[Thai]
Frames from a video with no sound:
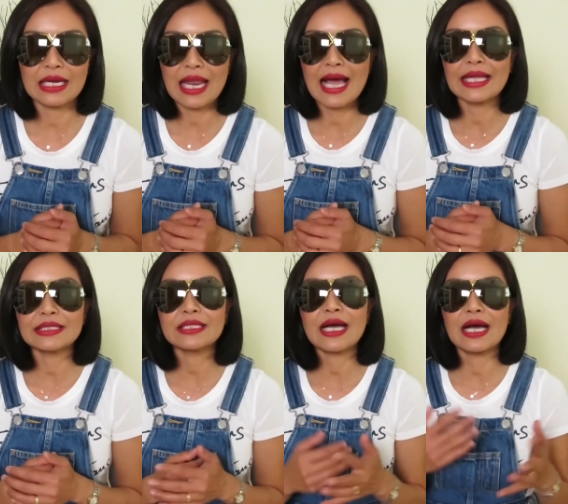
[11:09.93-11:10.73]
ร้าน
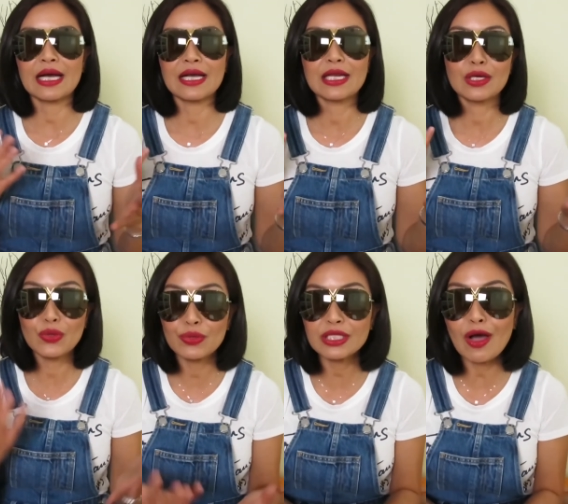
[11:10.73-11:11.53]
หลุ
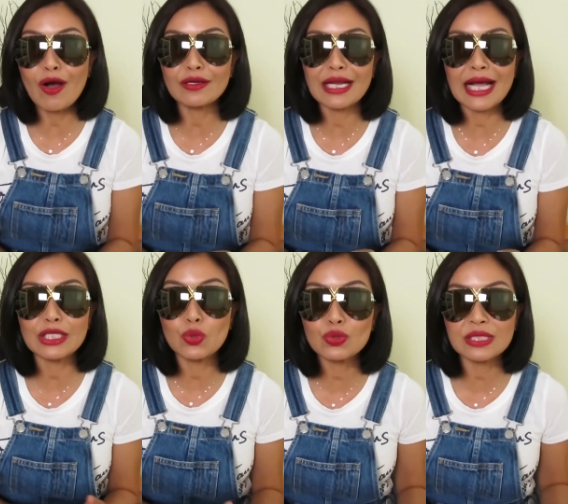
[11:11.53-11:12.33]
ยวิตองนะคะ
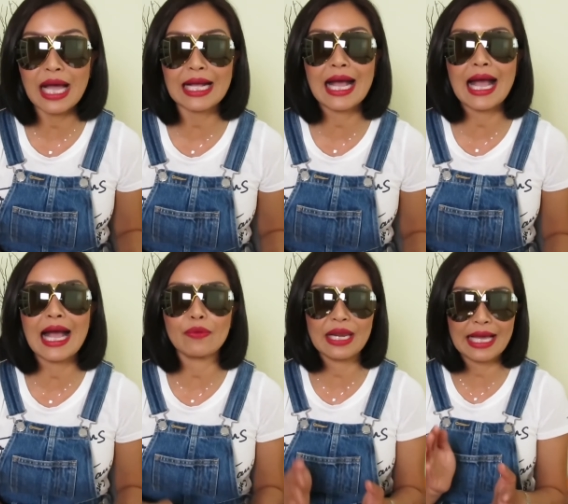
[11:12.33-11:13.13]
ทุกสาขา
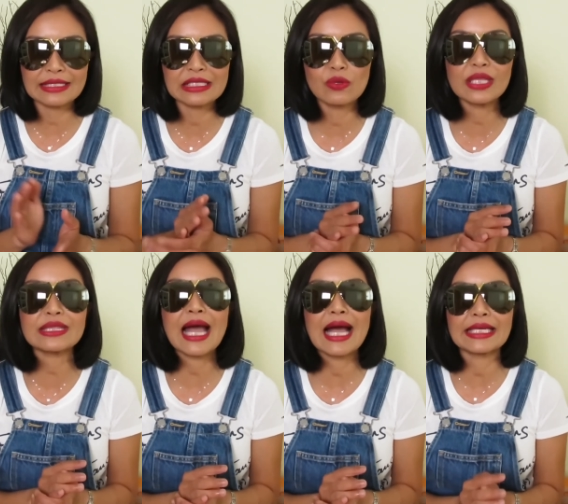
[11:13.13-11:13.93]
เวลาซื้อแว่น
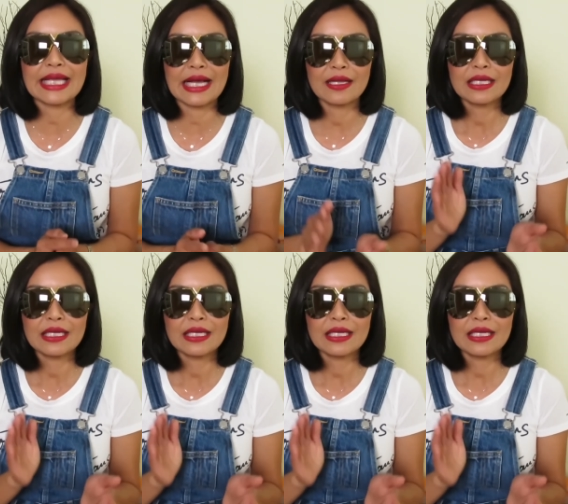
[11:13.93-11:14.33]
ตาเนี่ย